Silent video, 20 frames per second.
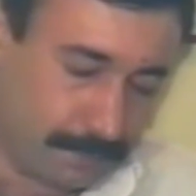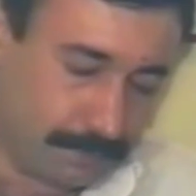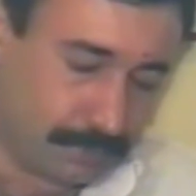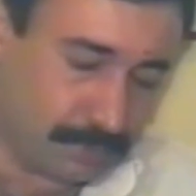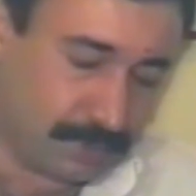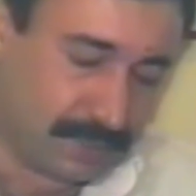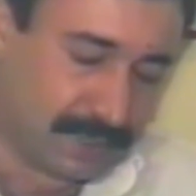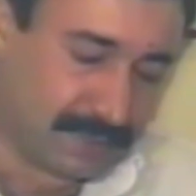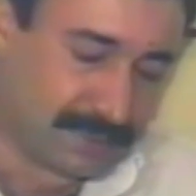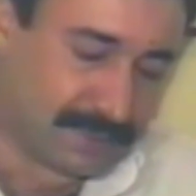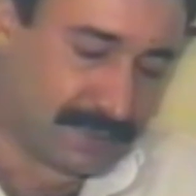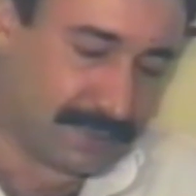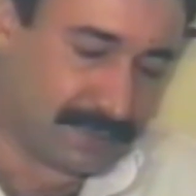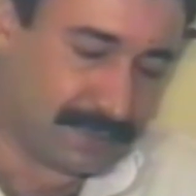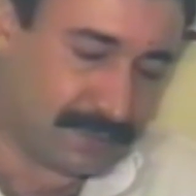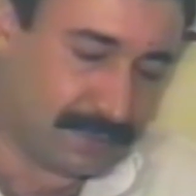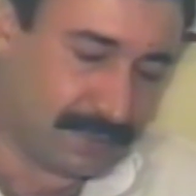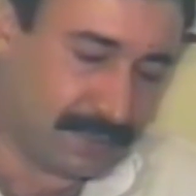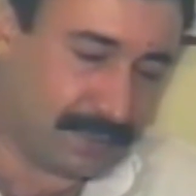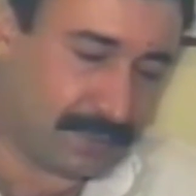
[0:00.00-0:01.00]
Bunlar
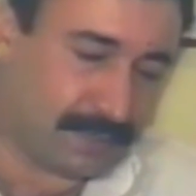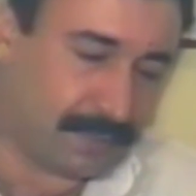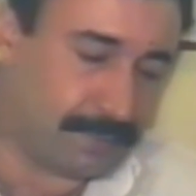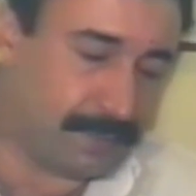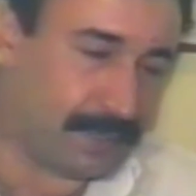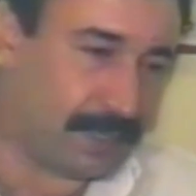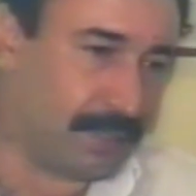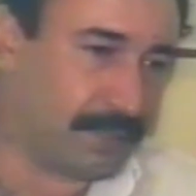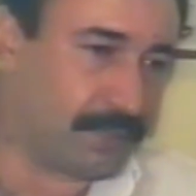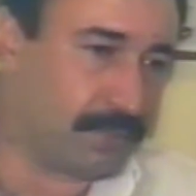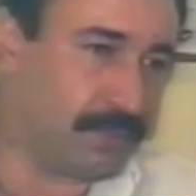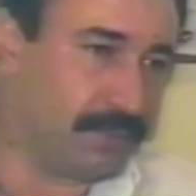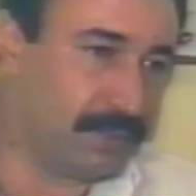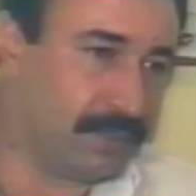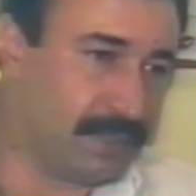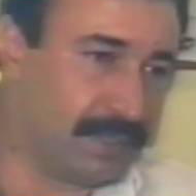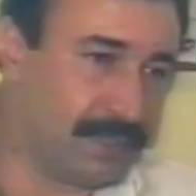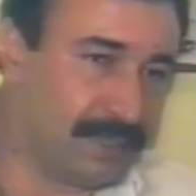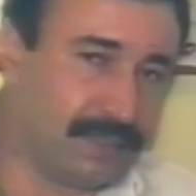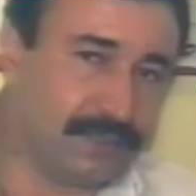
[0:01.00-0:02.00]
içerisinde de tabii halk
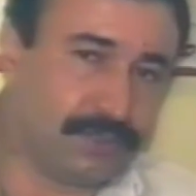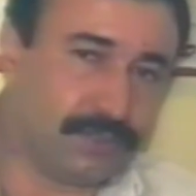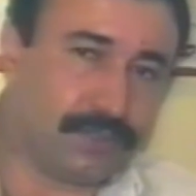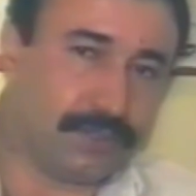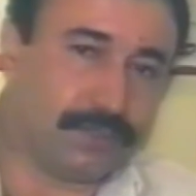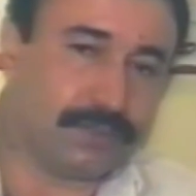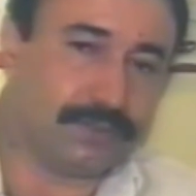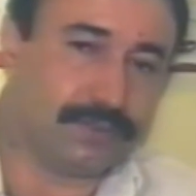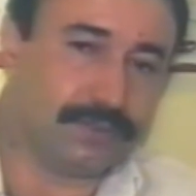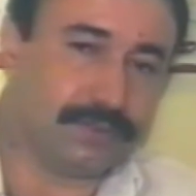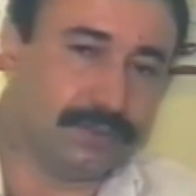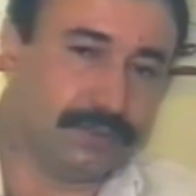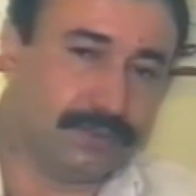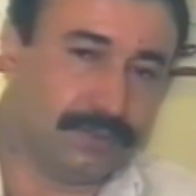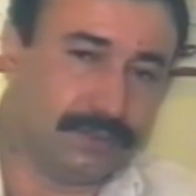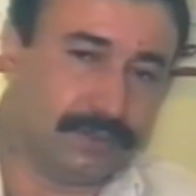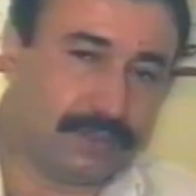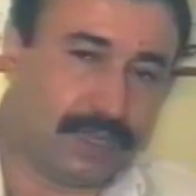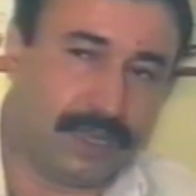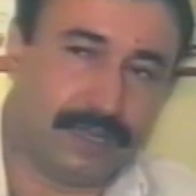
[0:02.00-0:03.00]
oyunlarının çok
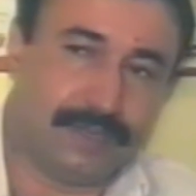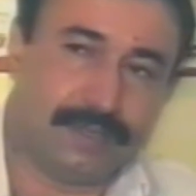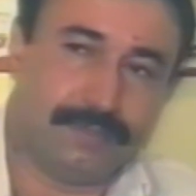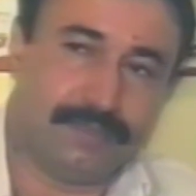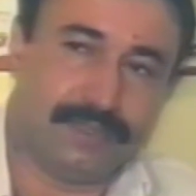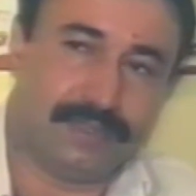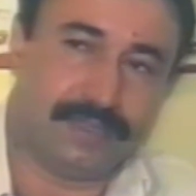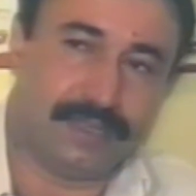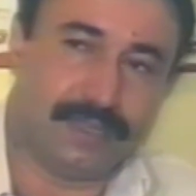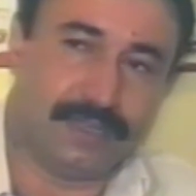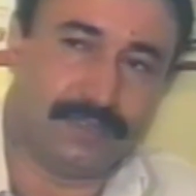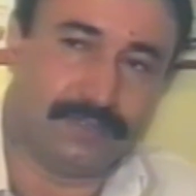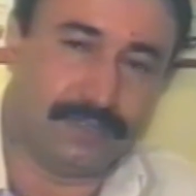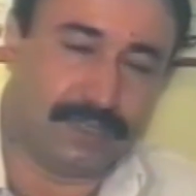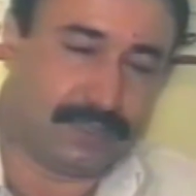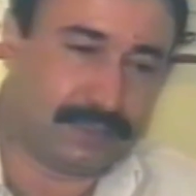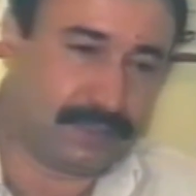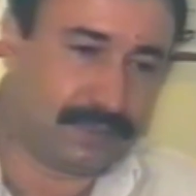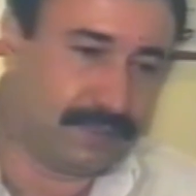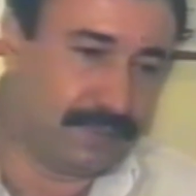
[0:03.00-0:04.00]
e, ayrı bir yeri
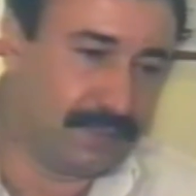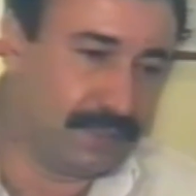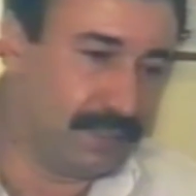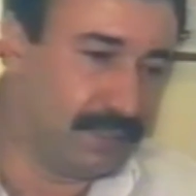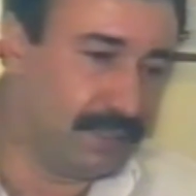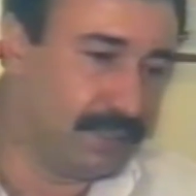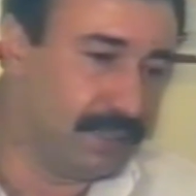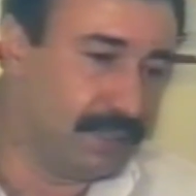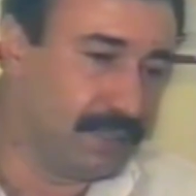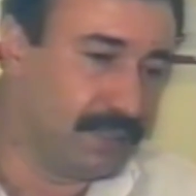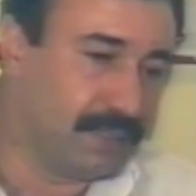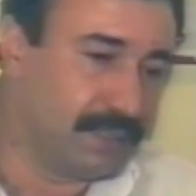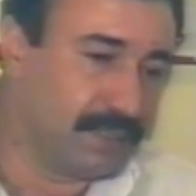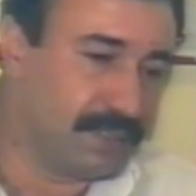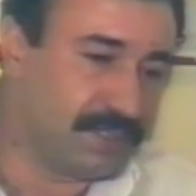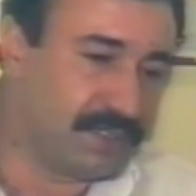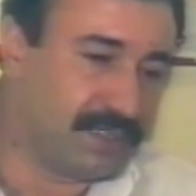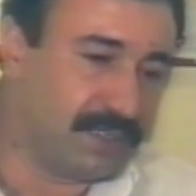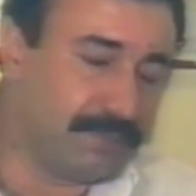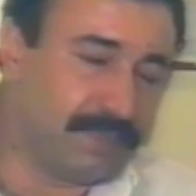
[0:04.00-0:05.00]
var.
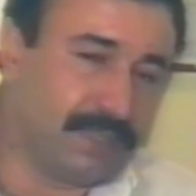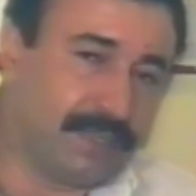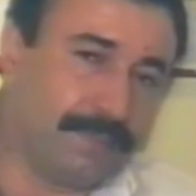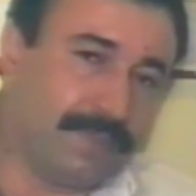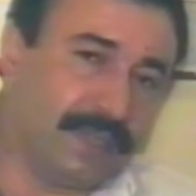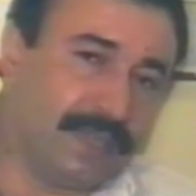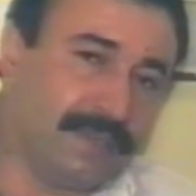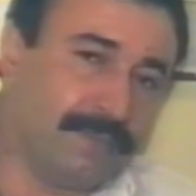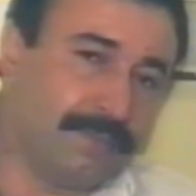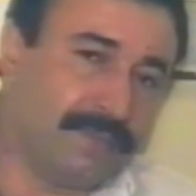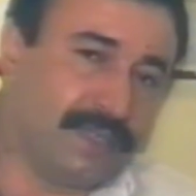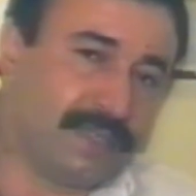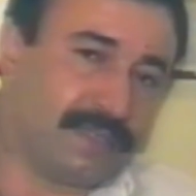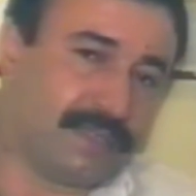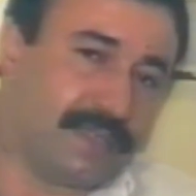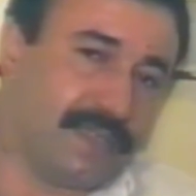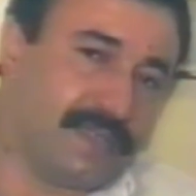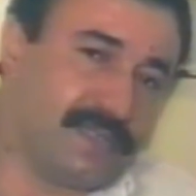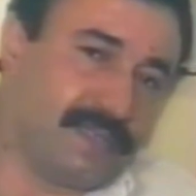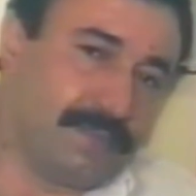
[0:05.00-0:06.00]
Şimdi benim bir
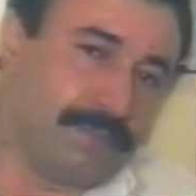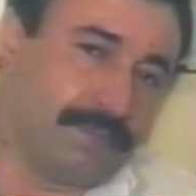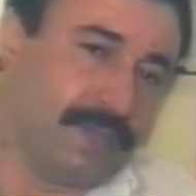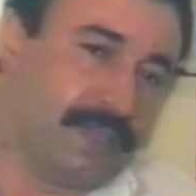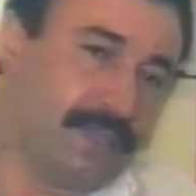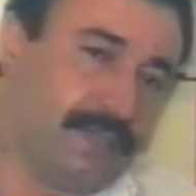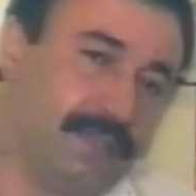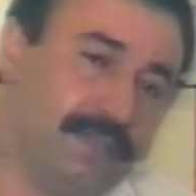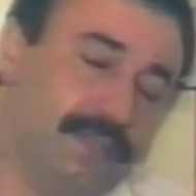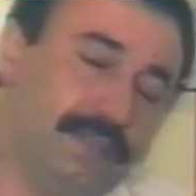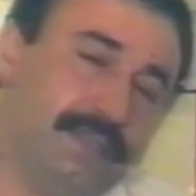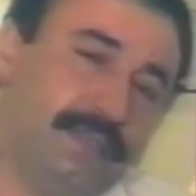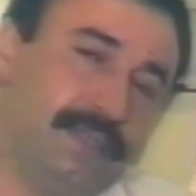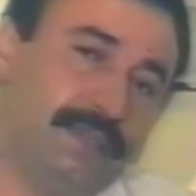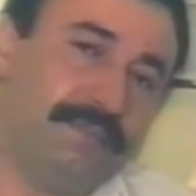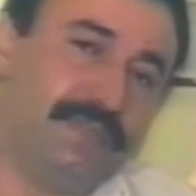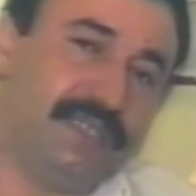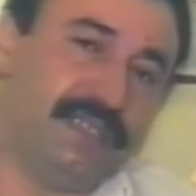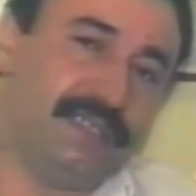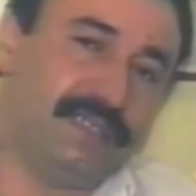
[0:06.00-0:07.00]
tezim var,
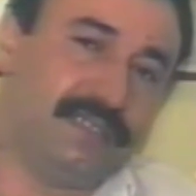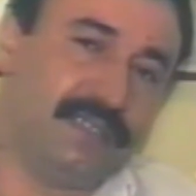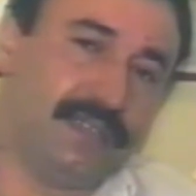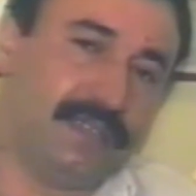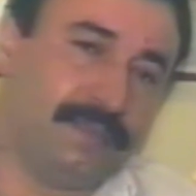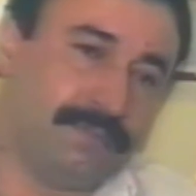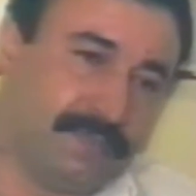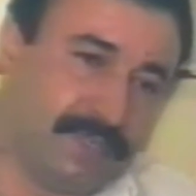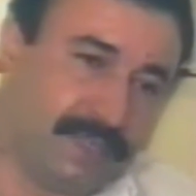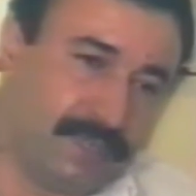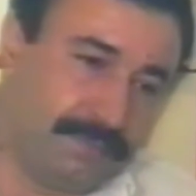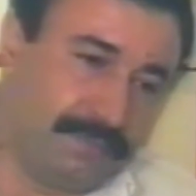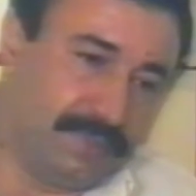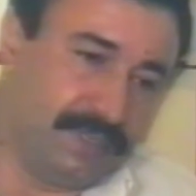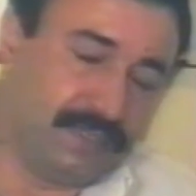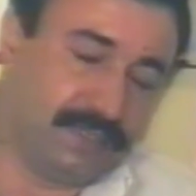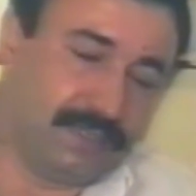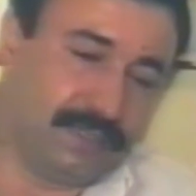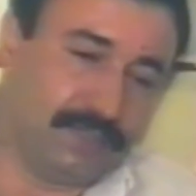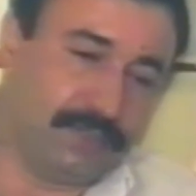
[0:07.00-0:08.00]
e, bir iddiam var,
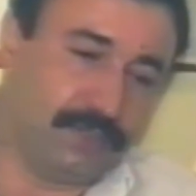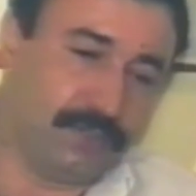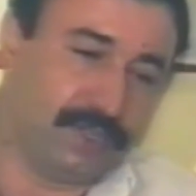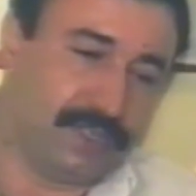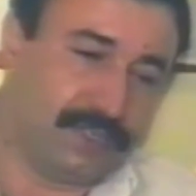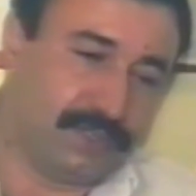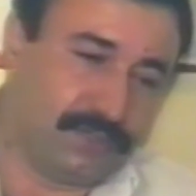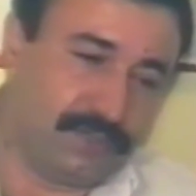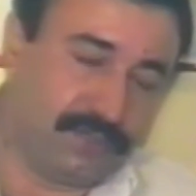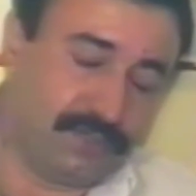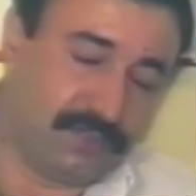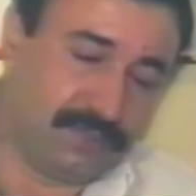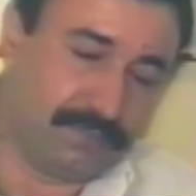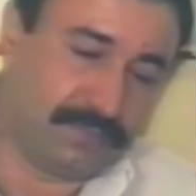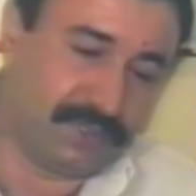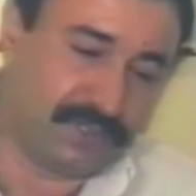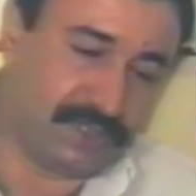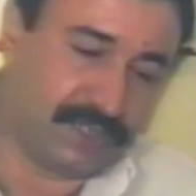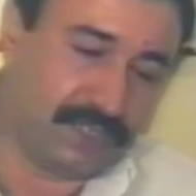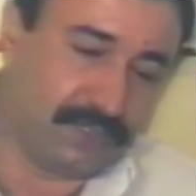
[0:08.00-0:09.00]
bir e, öne
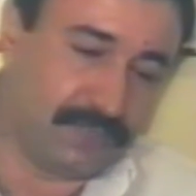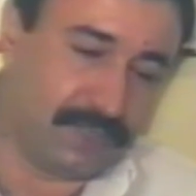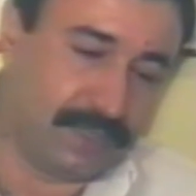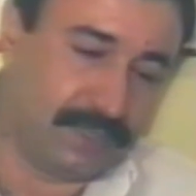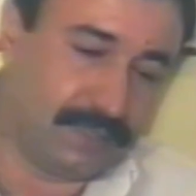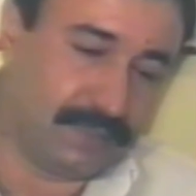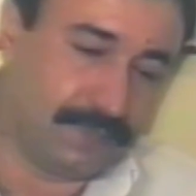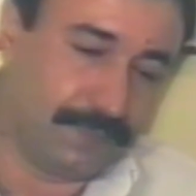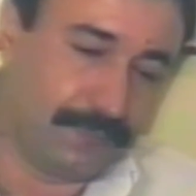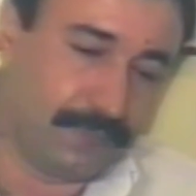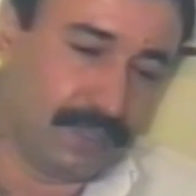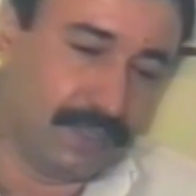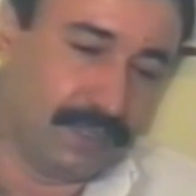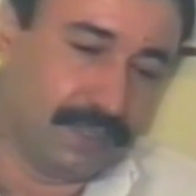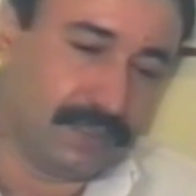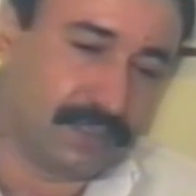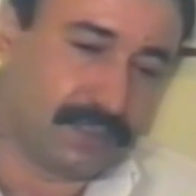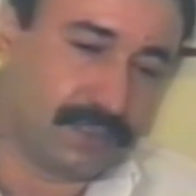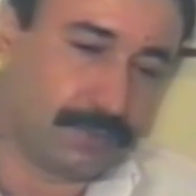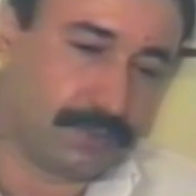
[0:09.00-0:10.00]
sürdüğüm bir şey var.
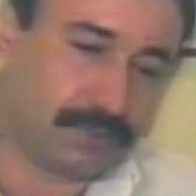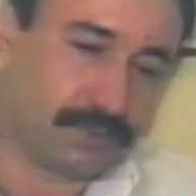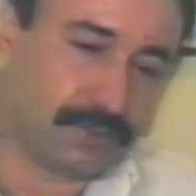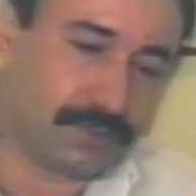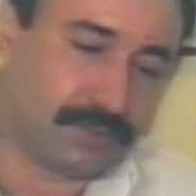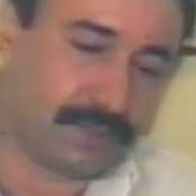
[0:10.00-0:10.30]
Şimdi şu